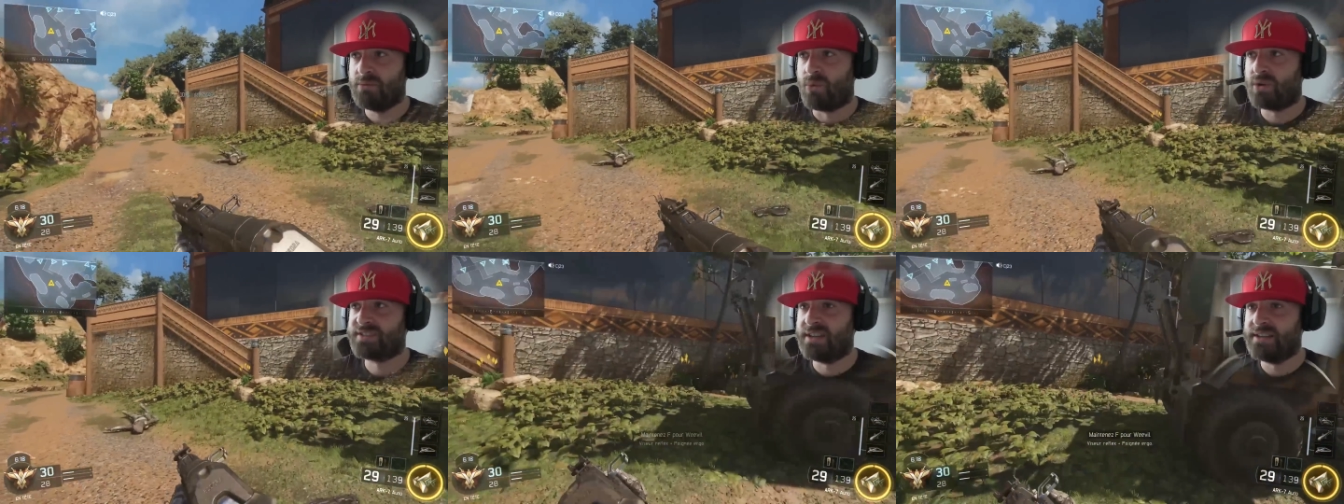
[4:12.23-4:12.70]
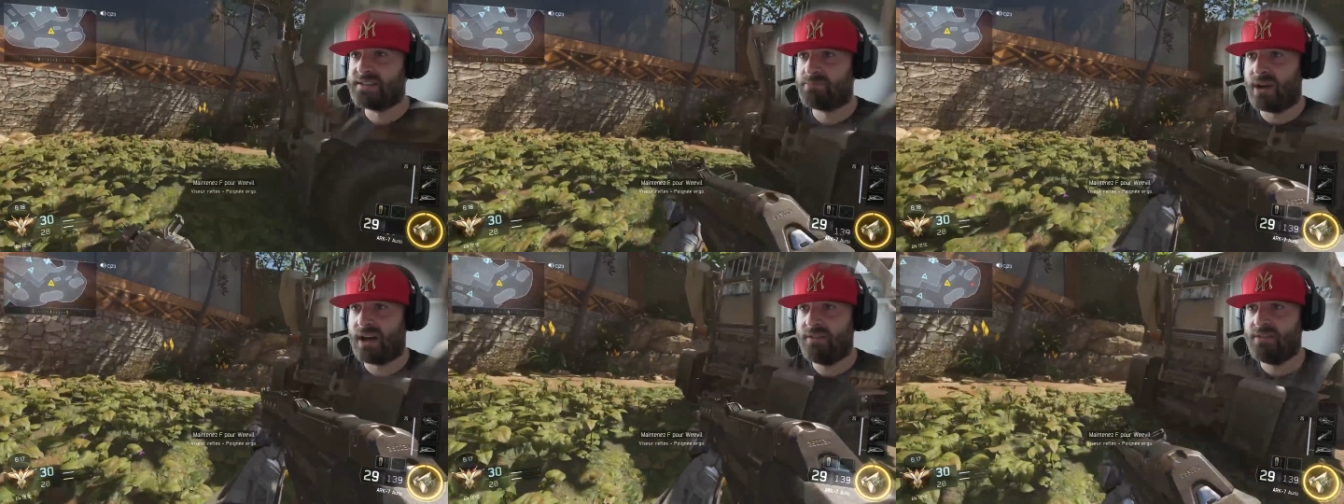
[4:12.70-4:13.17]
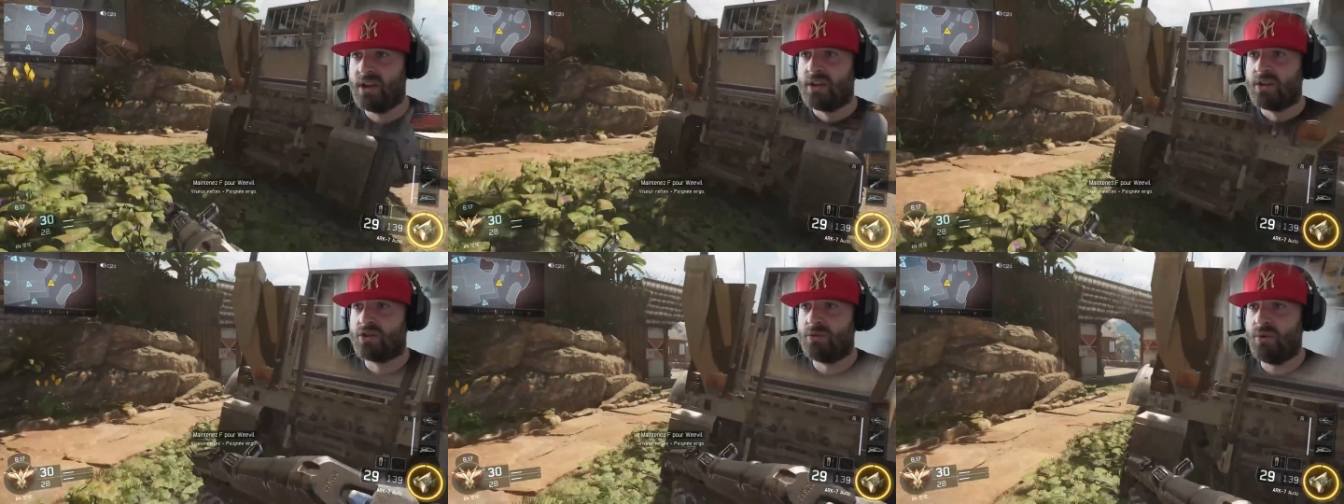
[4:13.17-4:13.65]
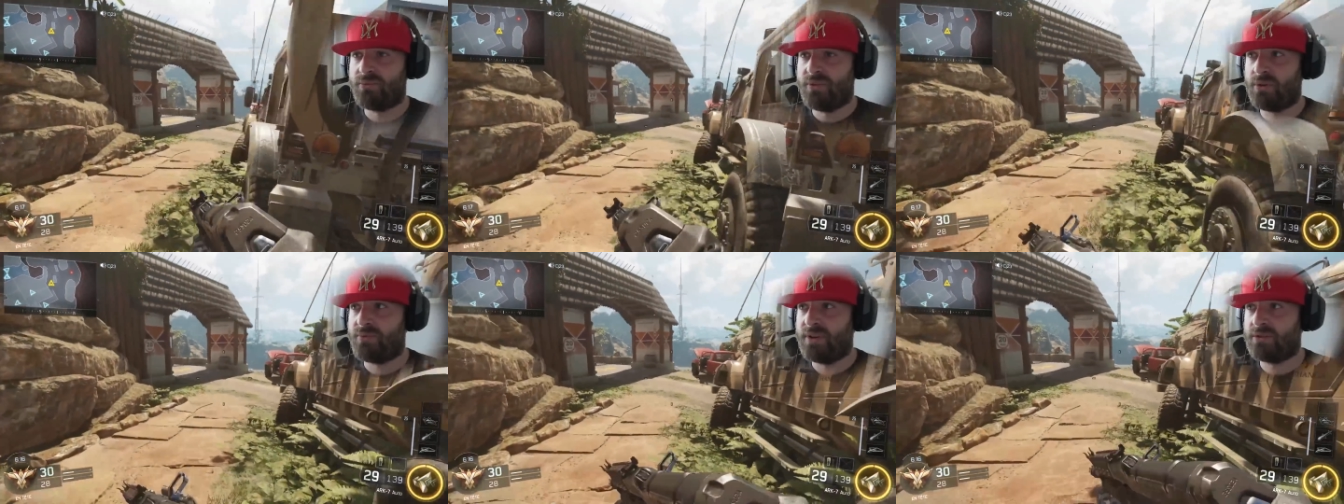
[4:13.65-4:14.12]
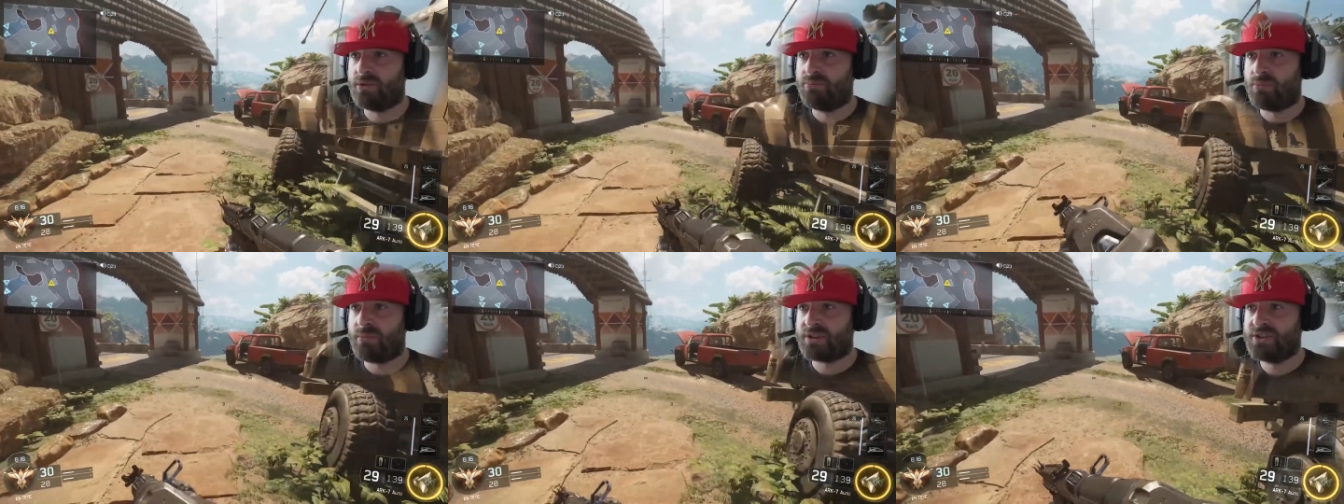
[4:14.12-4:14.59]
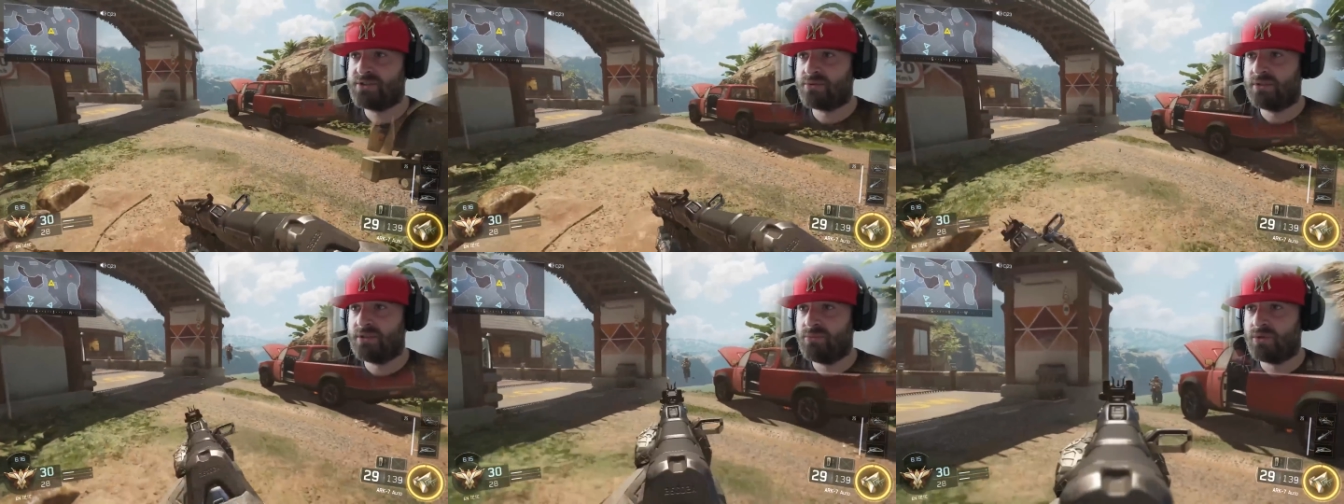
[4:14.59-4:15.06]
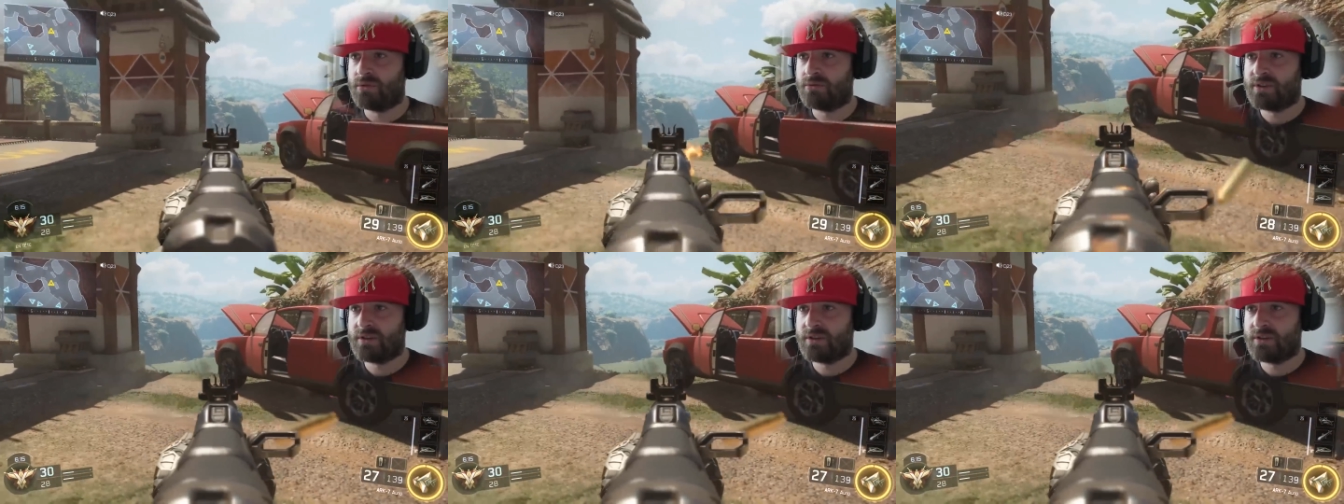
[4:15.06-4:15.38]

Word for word: Bon c'est pas grave. Comment on fait au fait pour marcher sur les murs